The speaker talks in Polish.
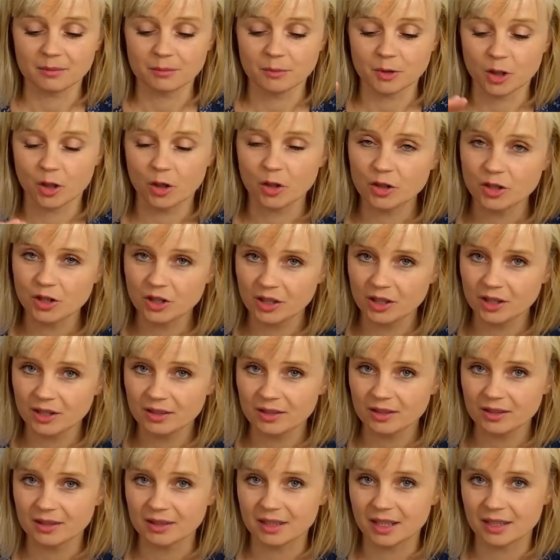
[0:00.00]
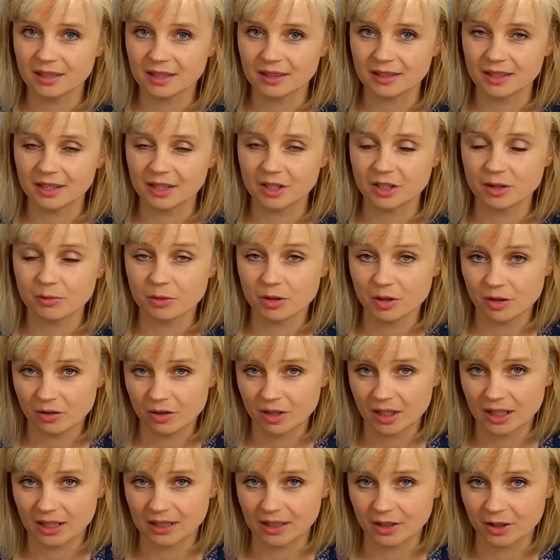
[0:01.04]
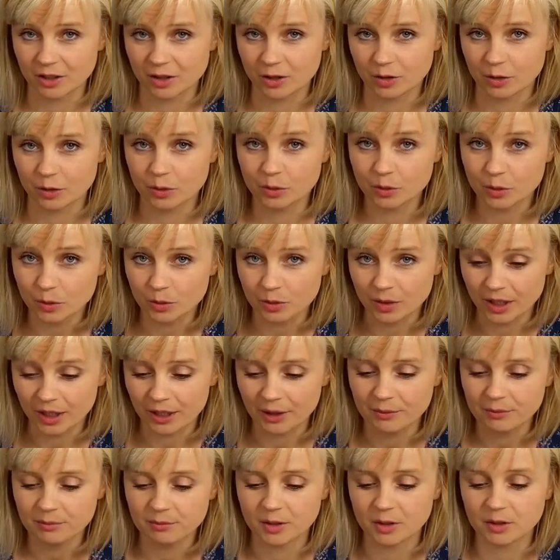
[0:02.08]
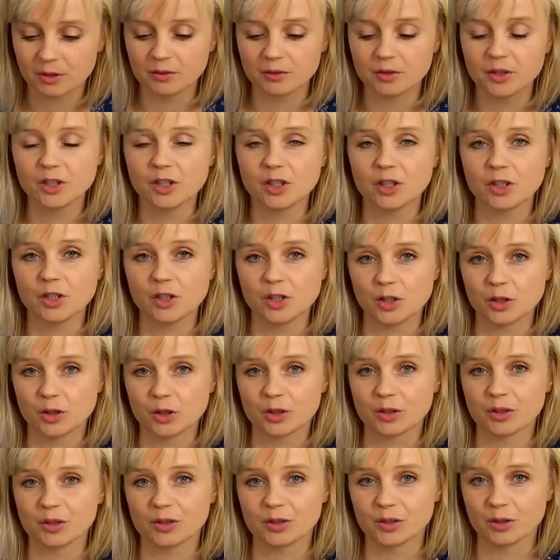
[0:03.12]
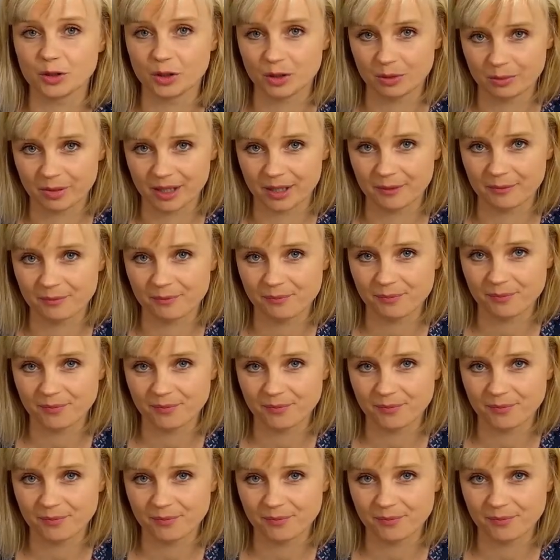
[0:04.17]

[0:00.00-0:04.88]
Przechodzi dana treść przez kolejne sito, drugie, mianowicie sito dobra.